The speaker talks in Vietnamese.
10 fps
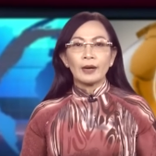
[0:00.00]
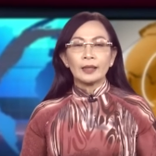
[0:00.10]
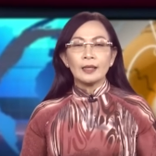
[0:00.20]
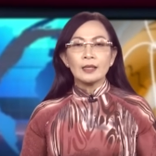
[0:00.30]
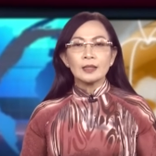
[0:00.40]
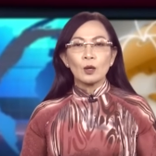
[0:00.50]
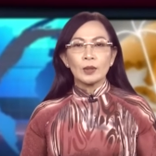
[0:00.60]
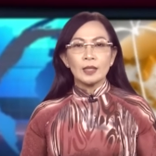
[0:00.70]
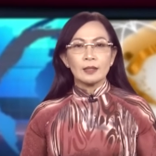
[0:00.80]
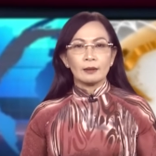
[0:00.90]
Vài tiếng
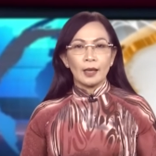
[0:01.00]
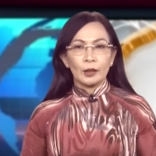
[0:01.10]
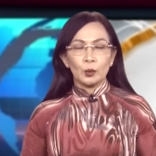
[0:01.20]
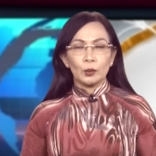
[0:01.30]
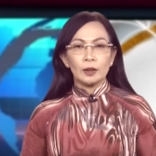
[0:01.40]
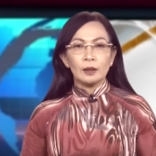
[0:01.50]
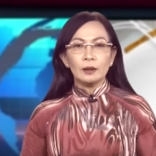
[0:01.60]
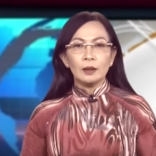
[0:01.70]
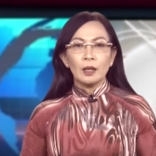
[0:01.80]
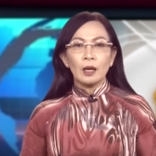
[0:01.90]
sau khi trở thành thủ
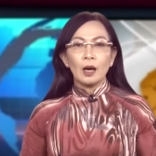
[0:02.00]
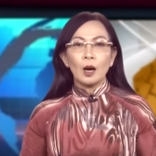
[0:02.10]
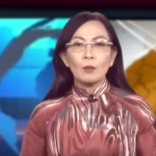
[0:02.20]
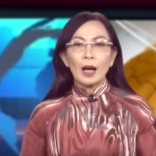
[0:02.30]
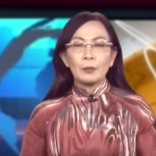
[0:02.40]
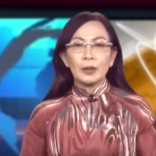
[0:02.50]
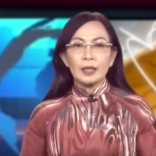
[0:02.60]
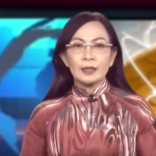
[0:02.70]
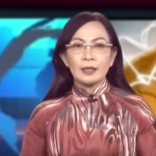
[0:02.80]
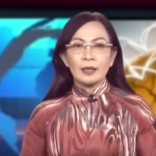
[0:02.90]
tướng, ông
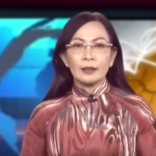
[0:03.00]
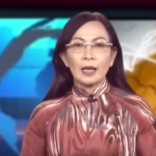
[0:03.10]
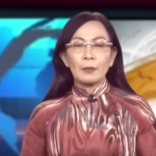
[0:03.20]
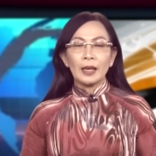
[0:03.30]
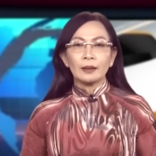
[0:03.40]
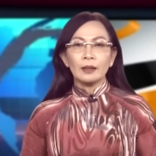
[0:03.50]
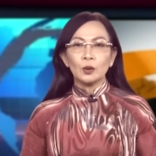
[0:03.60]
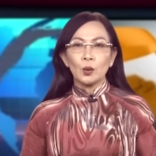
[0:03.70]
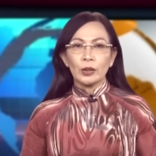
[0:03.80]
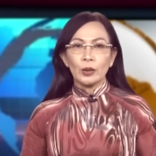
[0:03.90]
Albanese đã bay tới
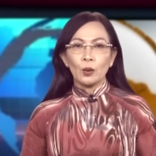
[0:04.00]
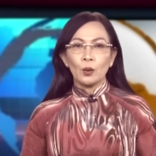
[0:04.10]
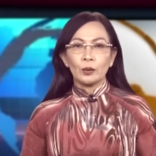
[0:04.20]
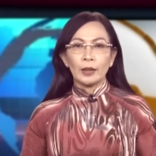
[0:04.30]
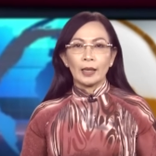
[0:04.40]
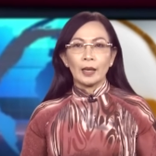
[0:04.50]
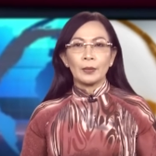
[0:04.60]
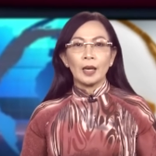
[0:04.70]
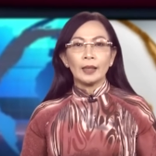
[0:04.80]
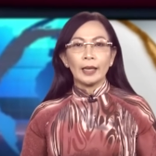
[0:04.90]
Tokyo để
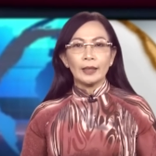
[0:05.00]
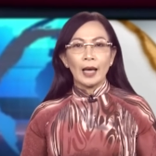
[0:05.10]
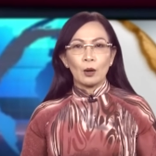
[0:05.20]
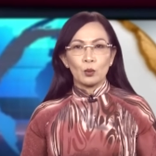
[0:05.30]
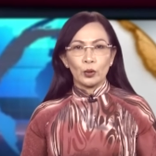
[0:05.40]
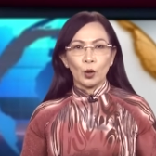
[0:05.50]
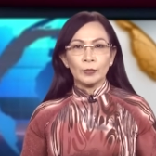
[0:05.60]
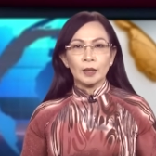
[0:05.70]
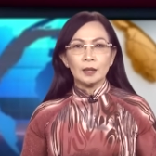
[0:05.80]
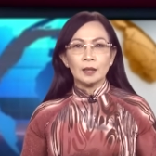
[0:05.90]
gặp gỡ lãnh đạo của
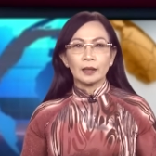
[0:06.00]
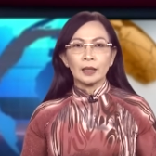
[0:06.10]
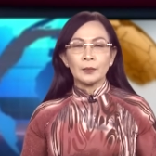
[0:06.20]
nhóm tứ cường